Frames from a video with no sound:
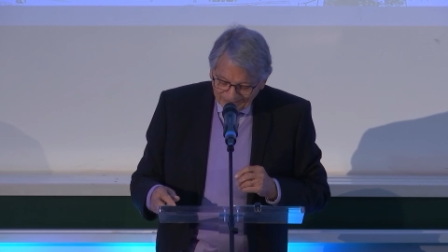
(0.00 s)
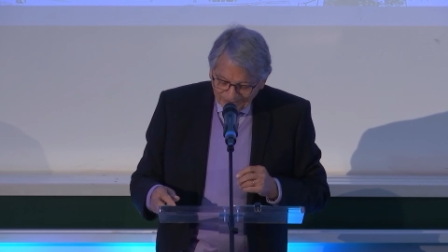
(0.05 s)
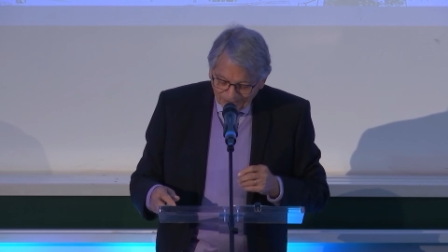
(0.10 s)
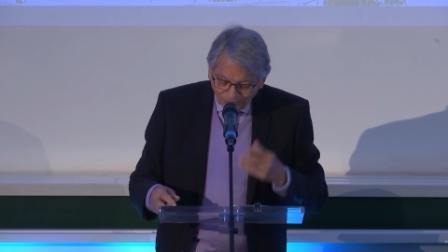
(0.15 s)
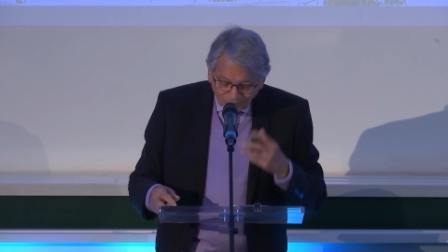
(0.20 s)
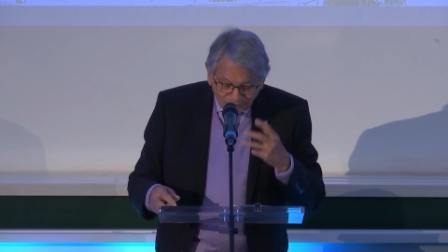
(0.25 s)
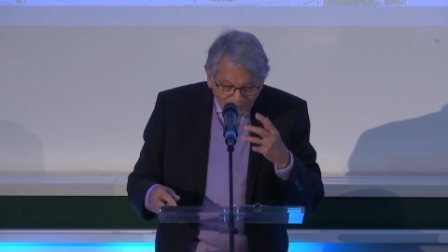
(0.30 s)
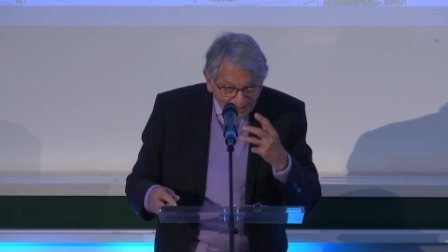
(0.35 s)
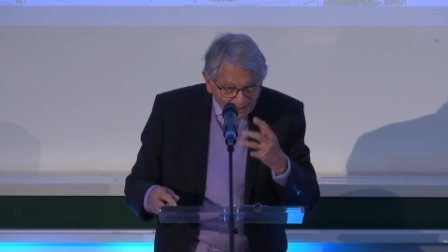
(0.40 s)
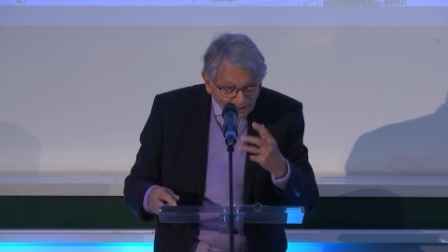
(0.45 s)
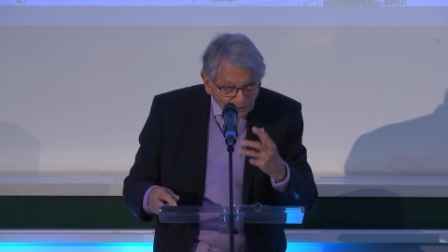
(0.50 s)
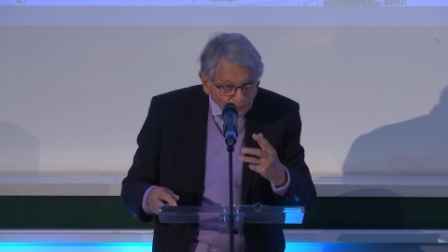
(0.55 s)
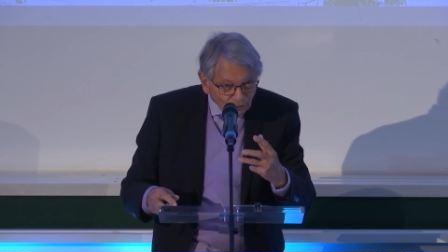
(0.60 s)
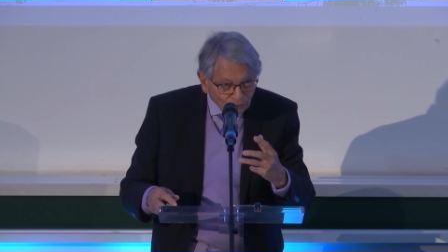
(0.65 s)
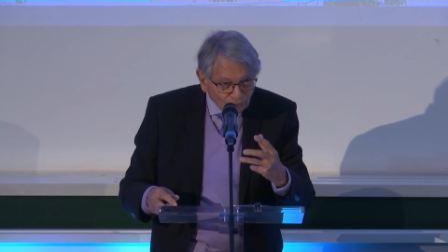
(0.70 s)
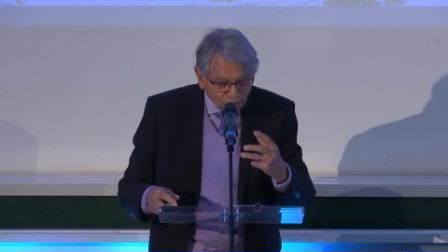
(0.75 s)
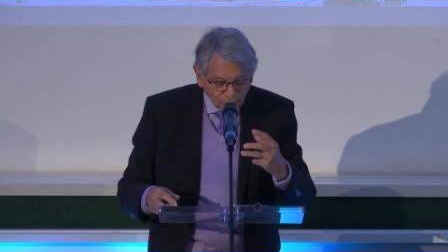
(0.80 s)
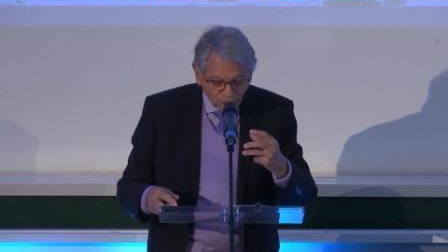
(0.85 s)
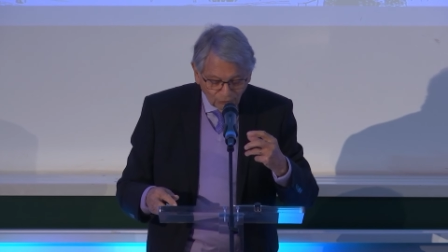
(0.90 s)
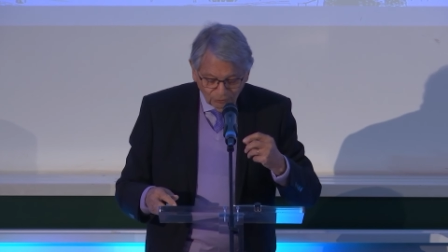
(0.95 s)
En
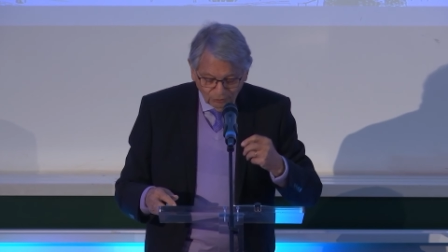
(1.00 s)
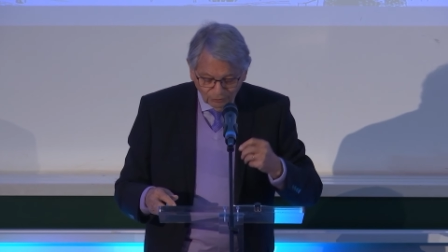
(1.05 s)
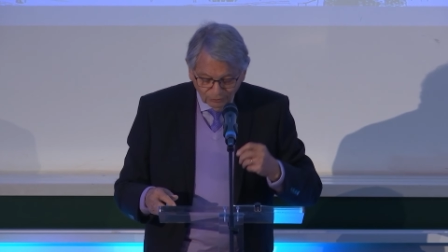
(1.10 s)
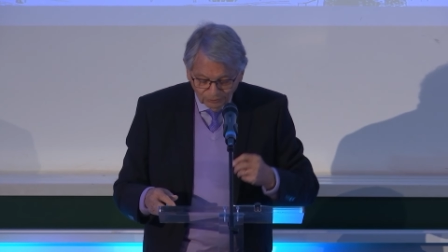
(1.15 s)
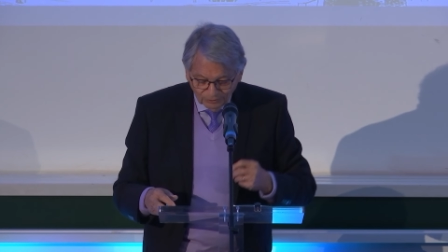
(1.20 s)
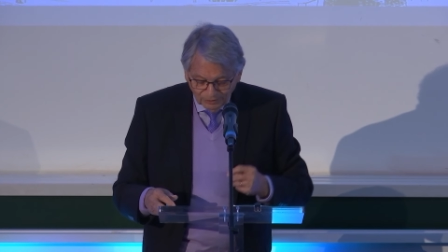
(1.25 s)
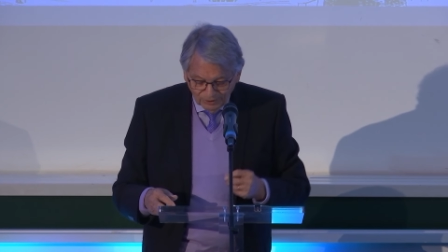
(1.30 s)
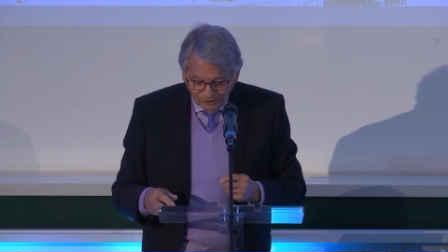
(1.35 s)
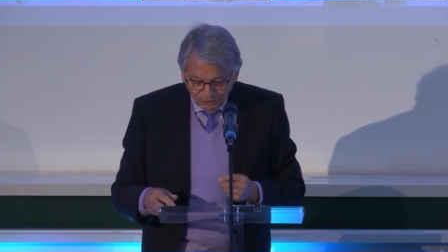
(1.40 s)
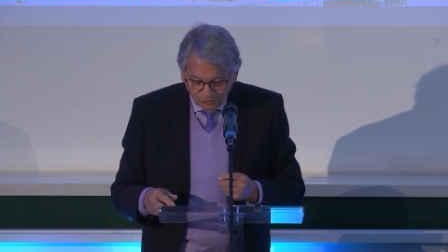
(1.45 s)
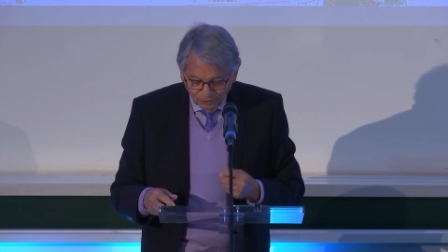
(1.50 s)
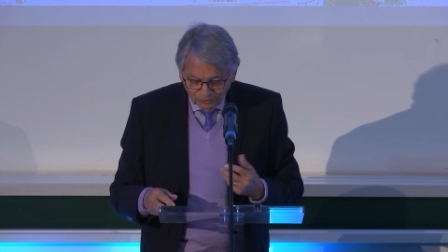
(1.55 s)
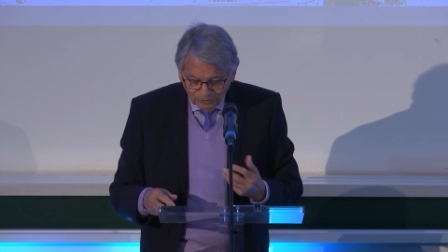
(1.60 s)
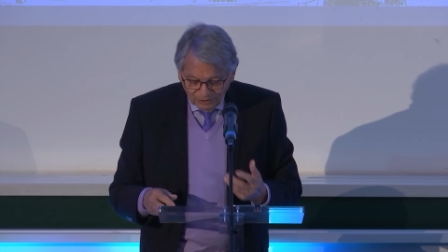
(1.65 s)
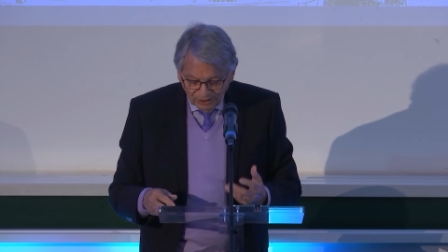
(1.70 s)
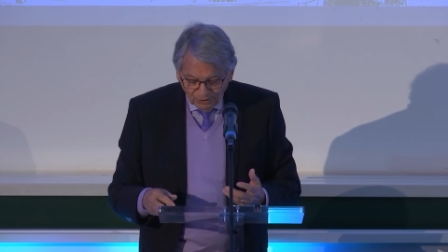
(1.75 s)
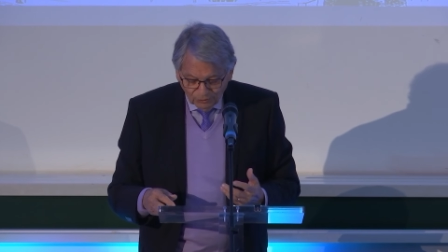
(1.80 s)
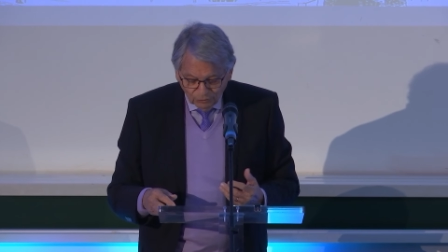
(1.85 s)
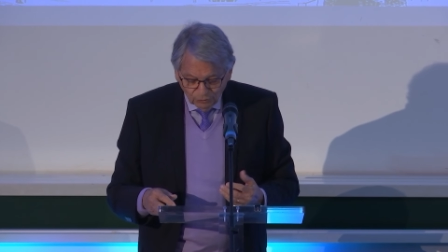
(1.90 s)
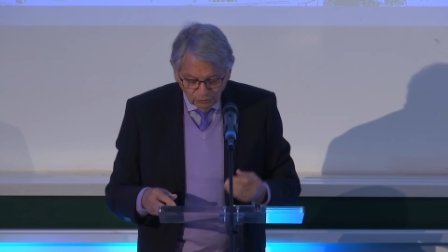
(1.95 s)
quelques secondes, il le
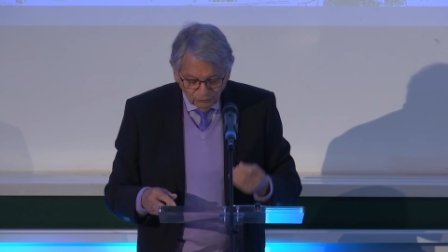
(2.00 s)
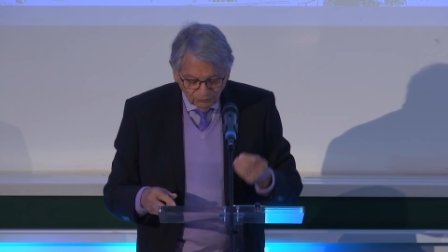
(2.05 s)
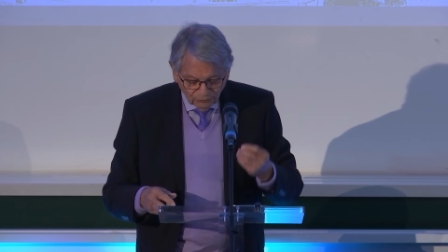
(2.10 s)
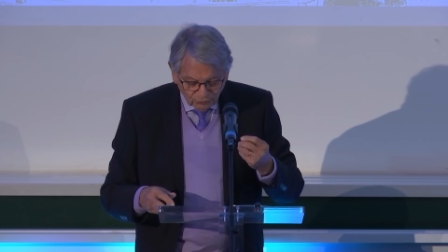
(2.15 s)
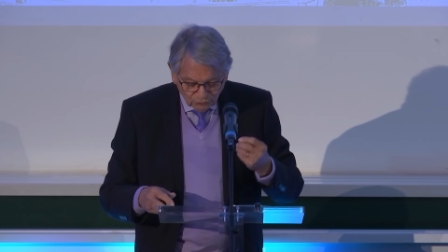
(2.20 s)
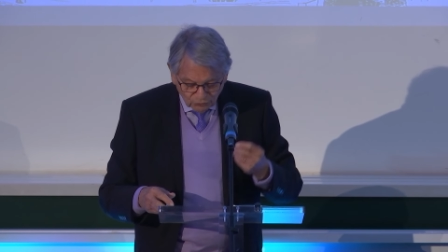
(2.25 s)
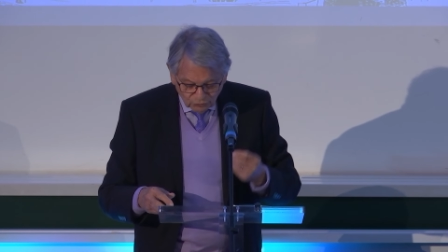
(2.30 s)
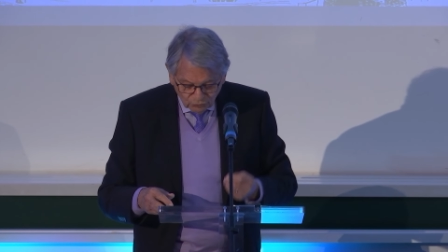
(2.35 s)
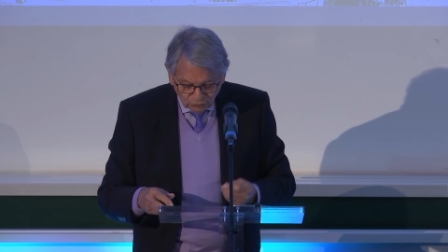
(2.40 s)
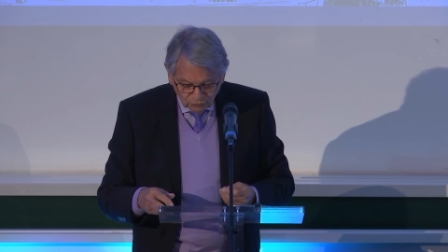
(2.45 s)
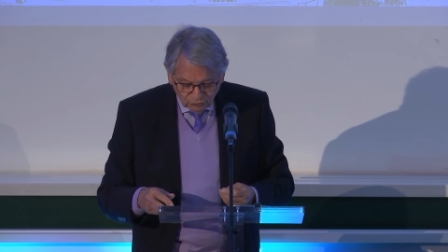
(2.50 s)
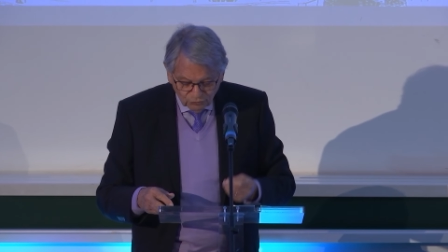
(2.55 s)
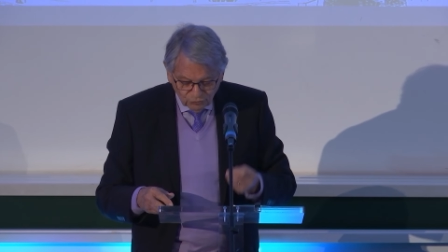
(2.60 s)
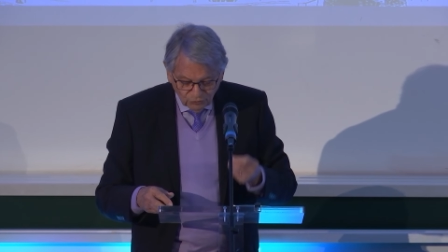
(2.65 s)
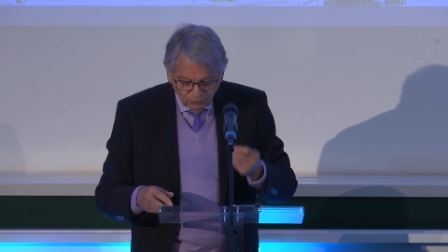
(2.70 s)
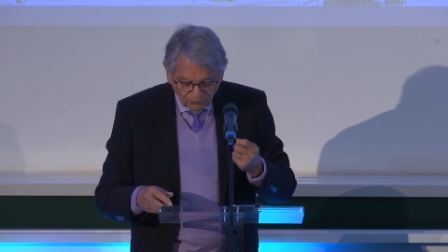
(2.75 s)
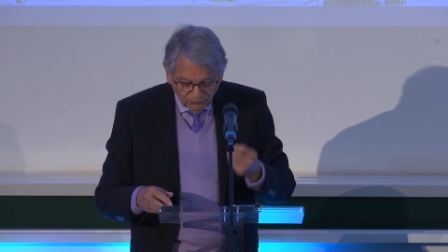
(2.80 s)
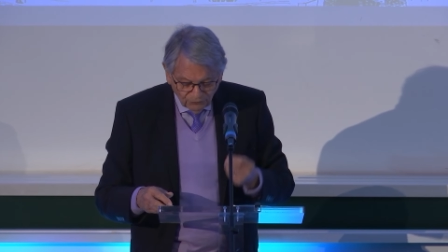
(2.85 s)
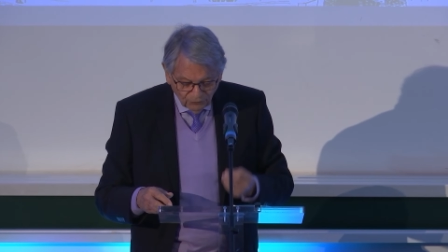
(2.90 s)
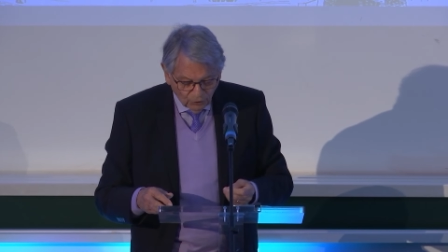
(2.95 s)
découvre sous
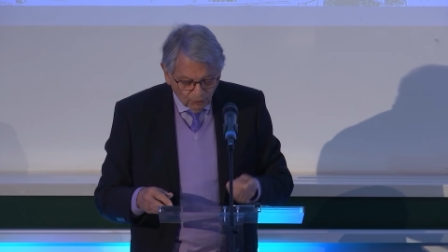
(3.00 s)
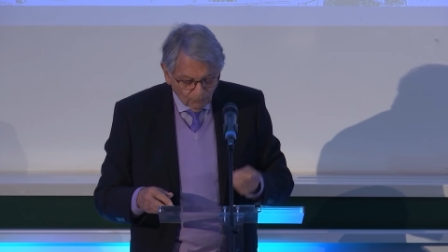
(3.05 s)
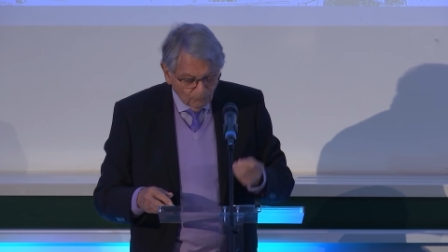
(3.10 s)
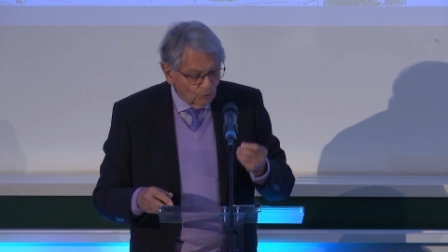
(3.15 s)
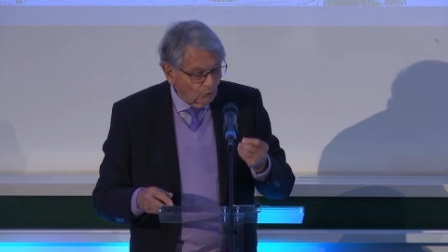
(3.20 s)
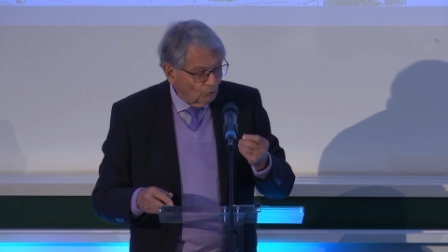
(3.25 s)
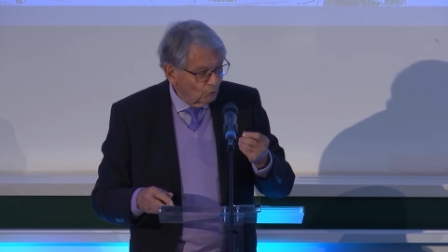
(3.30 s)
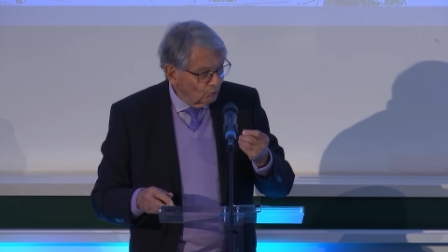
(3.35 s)
une forme